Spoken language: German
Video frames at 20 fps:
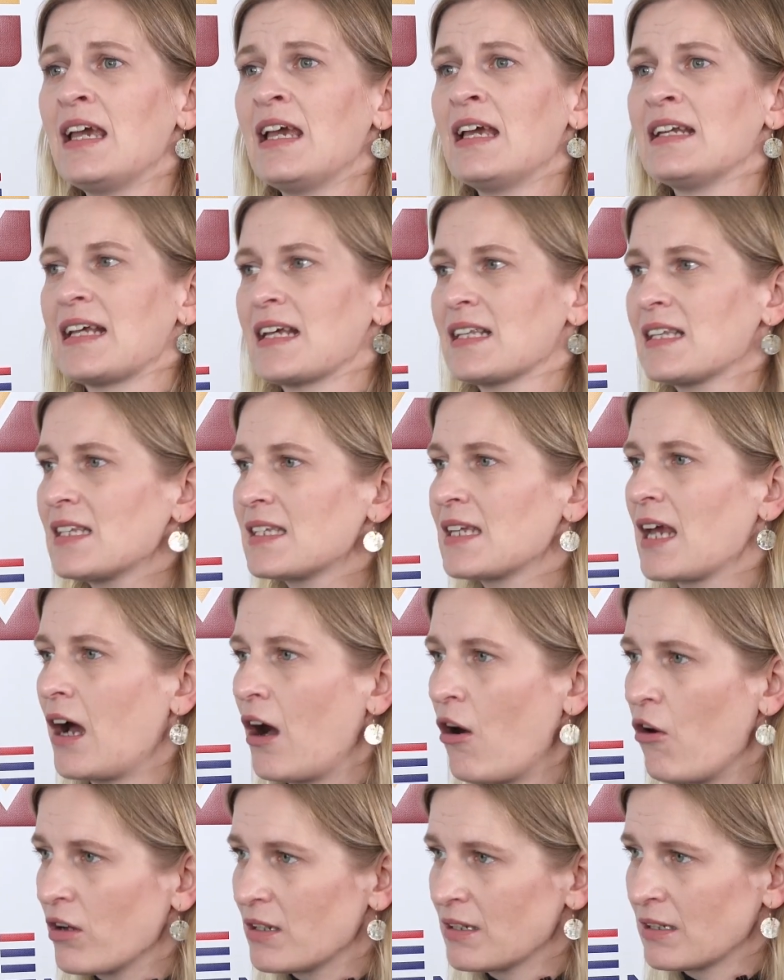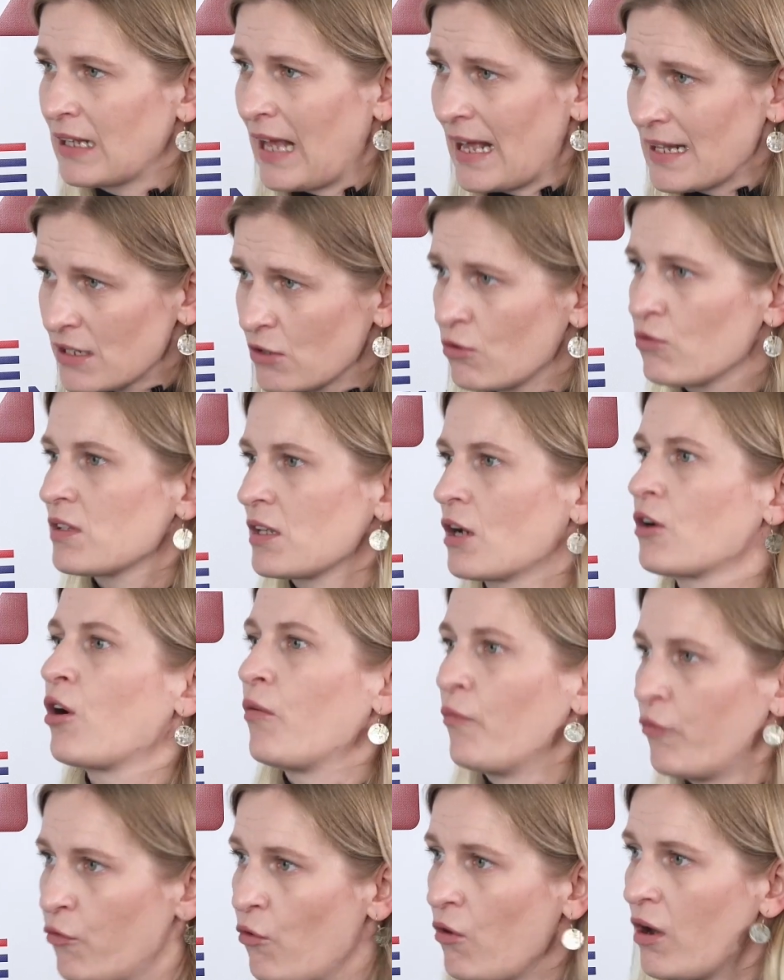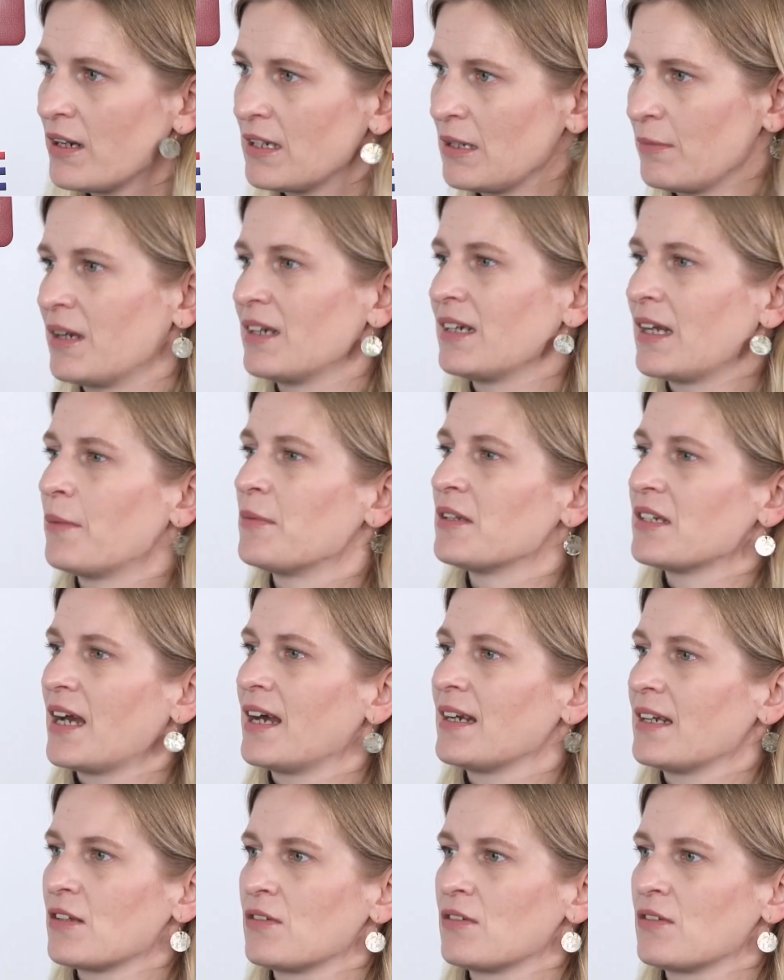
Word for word: Das ist ja auch ein ganz großer Komfort, den man damit hat.